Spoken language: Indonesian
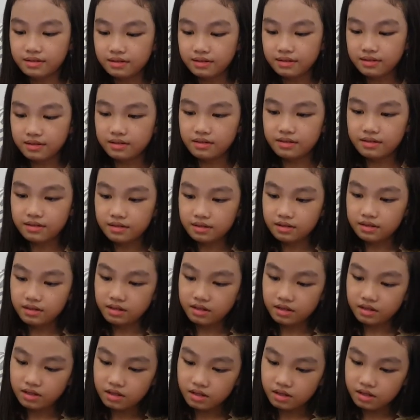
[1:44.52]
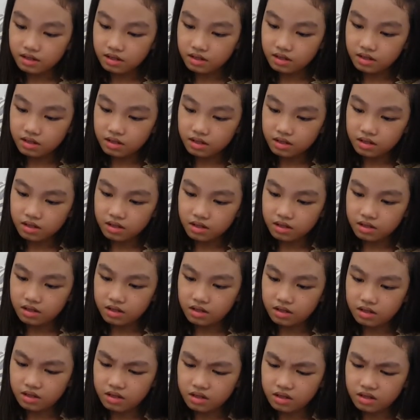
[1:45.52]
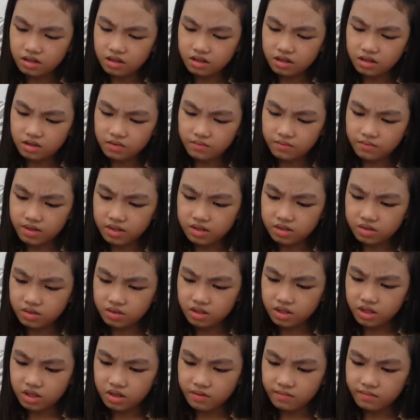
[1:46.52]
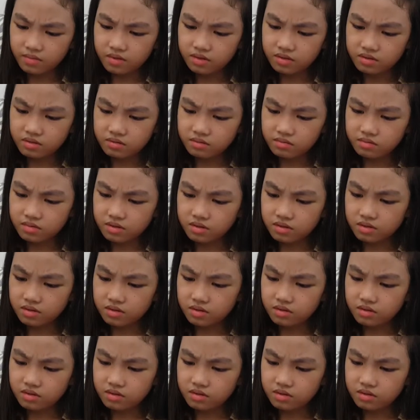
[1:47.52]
Itu hari Rabu, tanggal 28 Juli tahun 2021.